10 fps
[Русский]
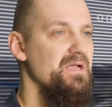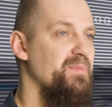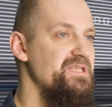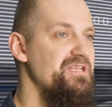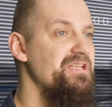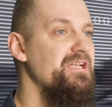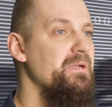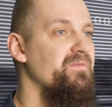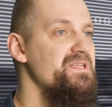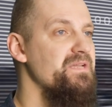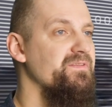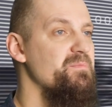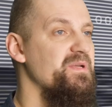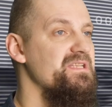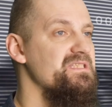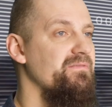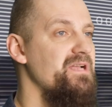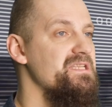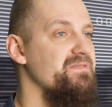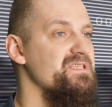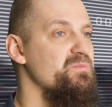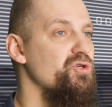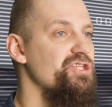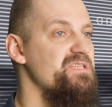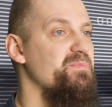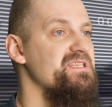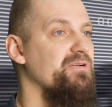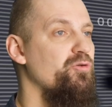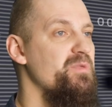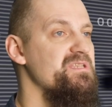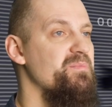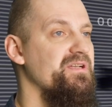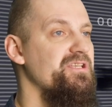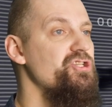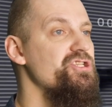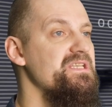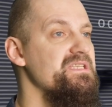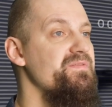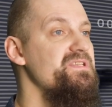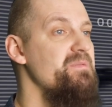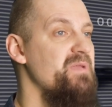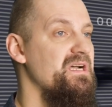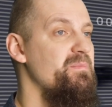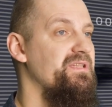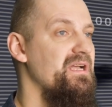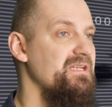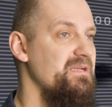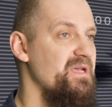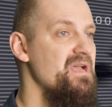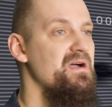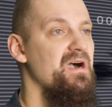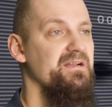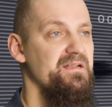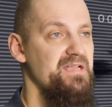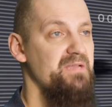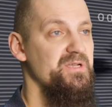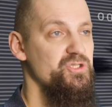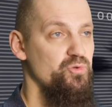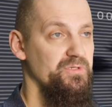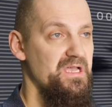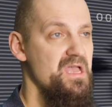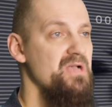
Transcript: Посетителям выставки предоставляется возможность познакомиться практически со всеми обитателями охраняемой зоны,